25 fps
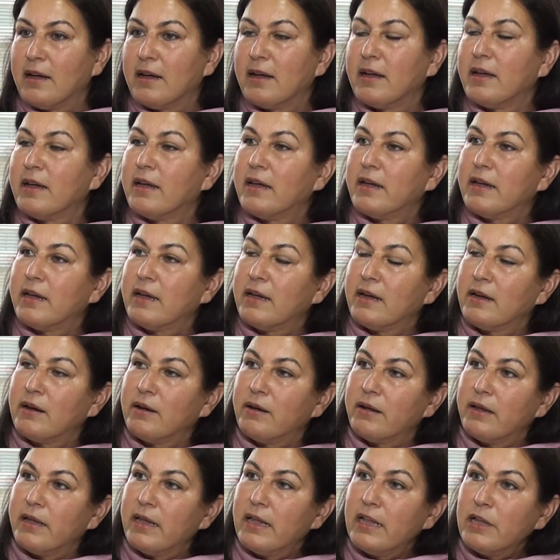e,
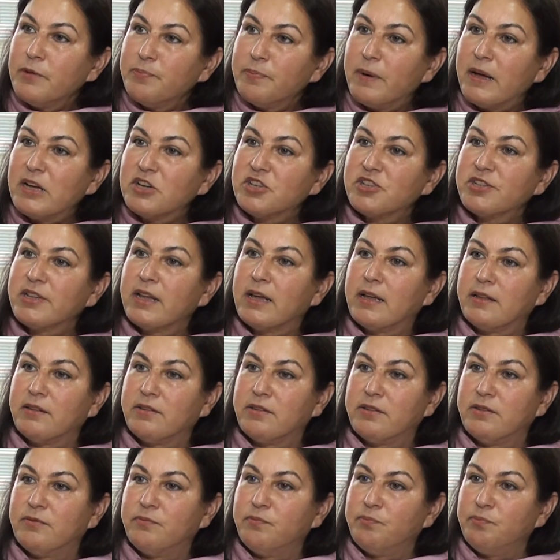ilk başta
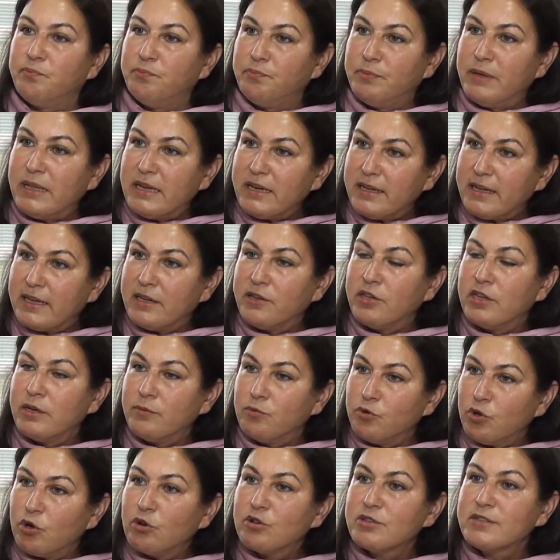bir gün
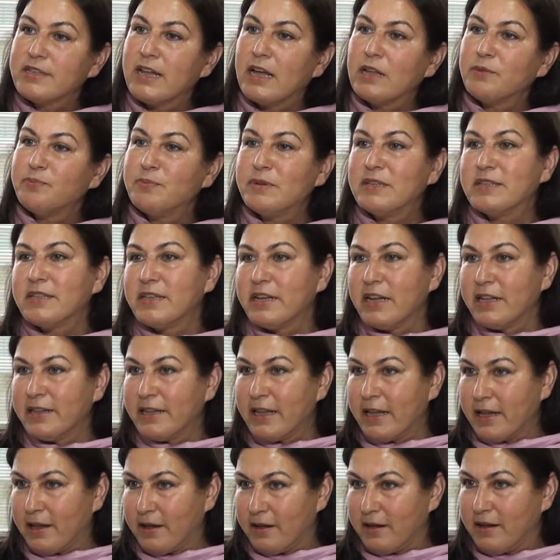24 saat biz
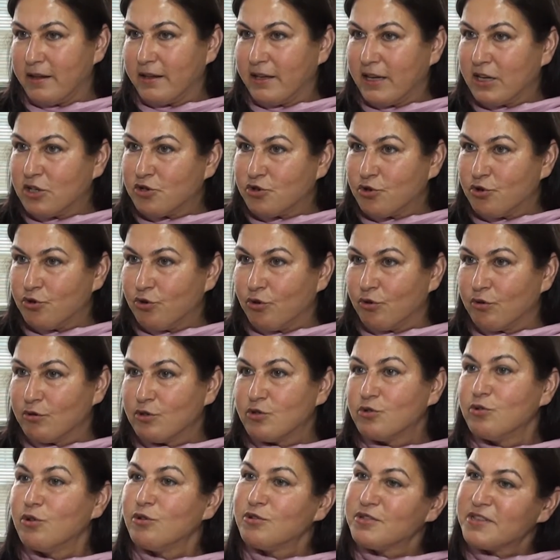trende
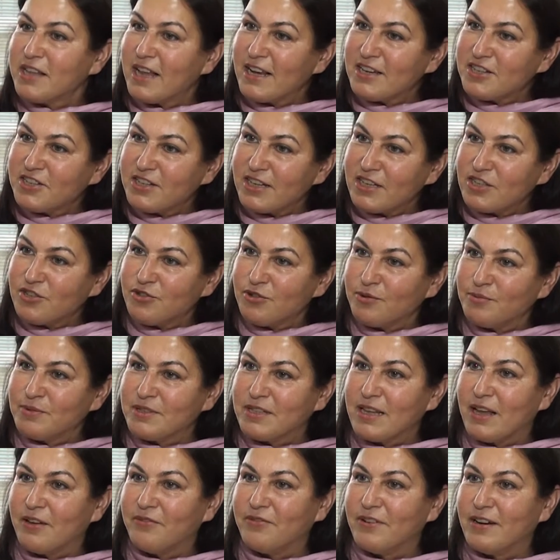geçiriyoruz. Nostalji yaşıyor
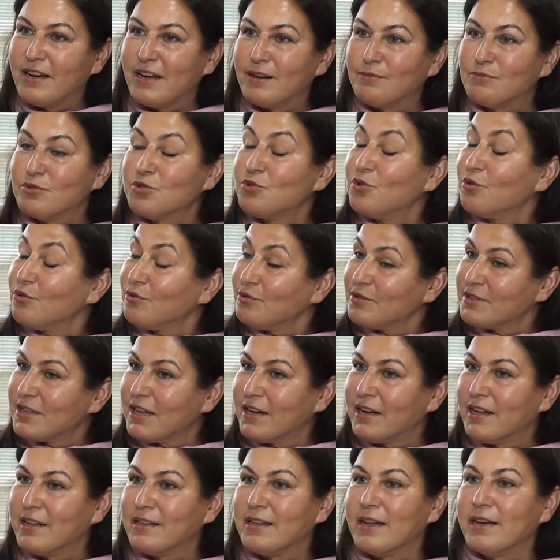misafirlerimiz. Çok
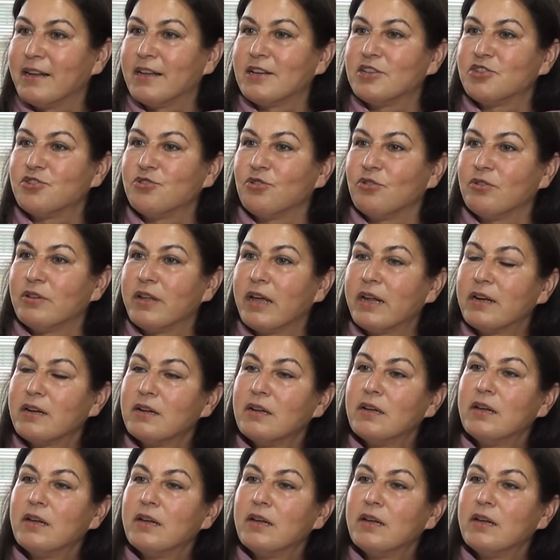güzel anlar yaşıyorlar.